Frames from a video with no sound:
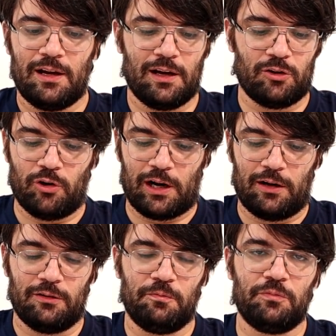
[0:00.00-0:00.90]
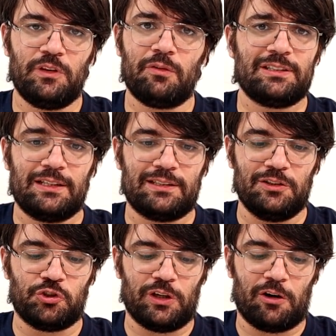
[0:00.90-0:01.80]
Allora, devo essere
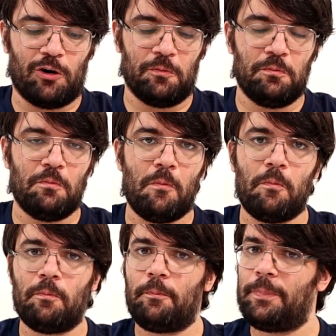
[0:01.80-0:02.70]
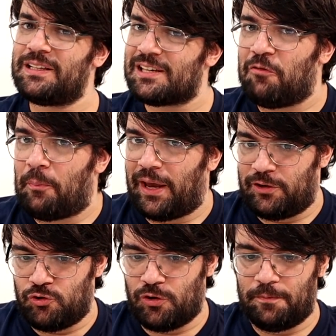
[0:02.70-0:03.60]
sincero, pensavo
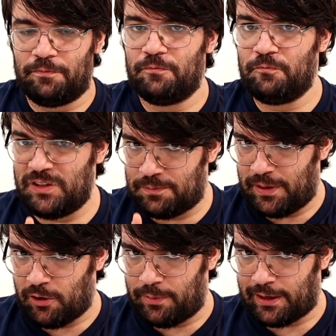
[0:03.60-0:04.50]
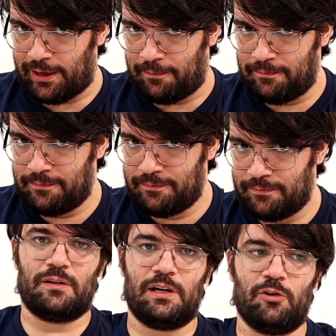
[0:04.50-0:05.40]
peggio, vi spiego perché.
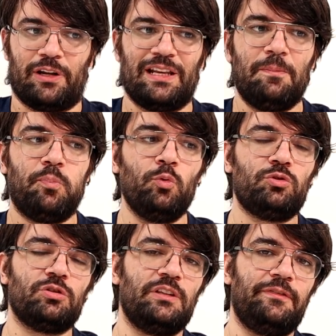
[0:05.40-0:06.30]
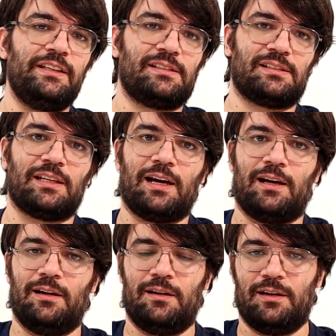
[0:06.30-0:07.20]
Allora, dal punto di
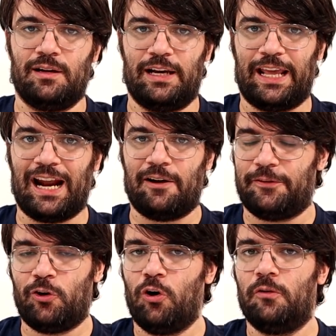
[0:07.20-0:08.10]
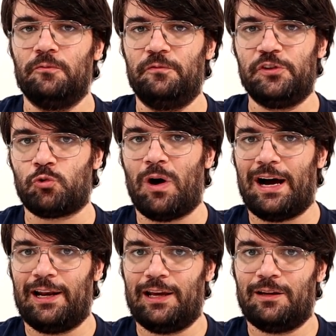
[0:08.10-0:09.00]
vista grafico,
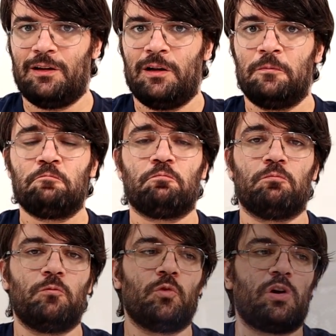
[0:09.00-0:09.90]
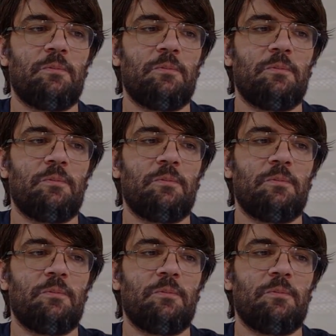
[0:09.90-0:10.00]
visuale, non